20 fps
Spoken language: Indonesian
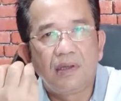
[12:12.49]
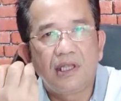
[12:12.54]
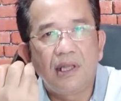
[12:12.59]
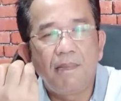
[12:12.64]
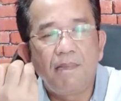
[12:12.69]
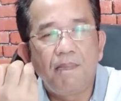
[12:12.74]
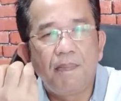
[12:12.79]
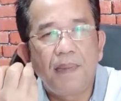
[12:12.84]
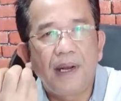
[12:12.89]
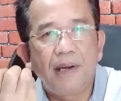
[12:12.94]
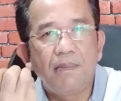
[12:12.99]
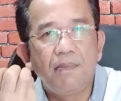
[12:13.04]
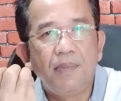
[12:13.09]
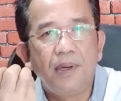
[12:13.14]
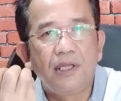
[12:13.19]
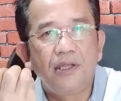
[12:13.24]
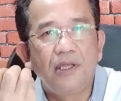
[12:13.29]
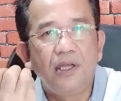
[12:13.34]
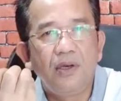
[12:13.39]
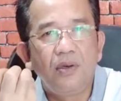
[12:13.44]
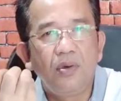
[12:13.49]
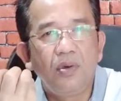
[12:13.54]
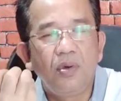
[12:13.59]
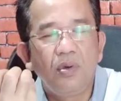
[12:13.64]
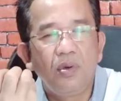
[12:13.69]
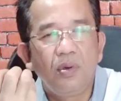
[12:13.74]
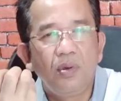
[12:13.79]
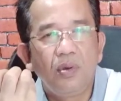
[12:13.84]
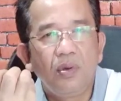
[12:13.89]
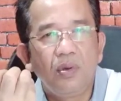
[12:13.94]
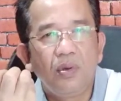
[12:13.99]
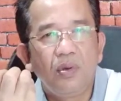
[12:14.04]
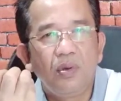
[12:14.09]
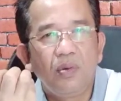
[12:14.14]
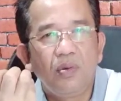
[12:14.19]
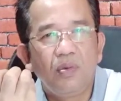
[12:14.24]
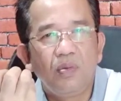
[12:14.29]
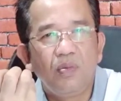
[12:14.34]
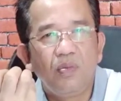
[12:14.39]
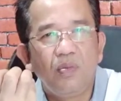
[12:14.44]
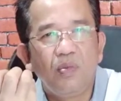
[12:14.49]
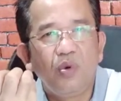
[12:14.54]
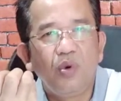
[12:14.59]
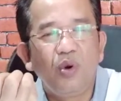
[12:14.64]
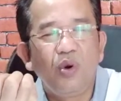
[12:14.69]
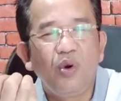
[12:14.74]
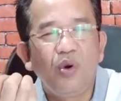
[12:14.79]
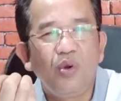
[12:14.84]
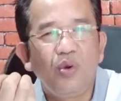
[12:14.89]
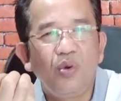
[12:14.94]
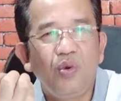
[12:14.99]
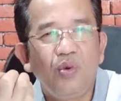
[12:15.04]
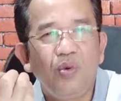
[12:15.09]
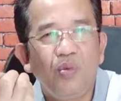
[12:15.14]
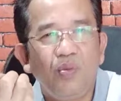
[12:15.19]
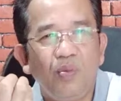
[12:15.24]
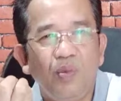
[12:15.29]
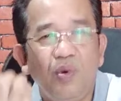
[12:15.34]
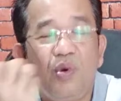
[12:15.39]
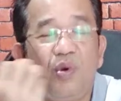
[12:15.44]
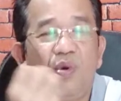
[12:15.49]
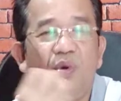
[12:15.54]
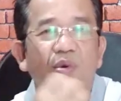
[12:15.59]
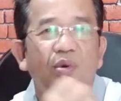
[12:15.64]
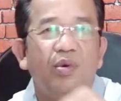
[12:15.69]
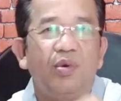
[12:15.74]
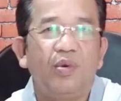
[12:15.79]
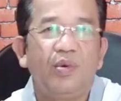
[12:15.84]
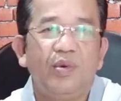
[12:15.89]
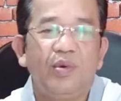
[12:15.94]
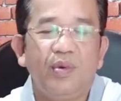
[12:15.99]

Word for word: tempat berteduh burung-burung.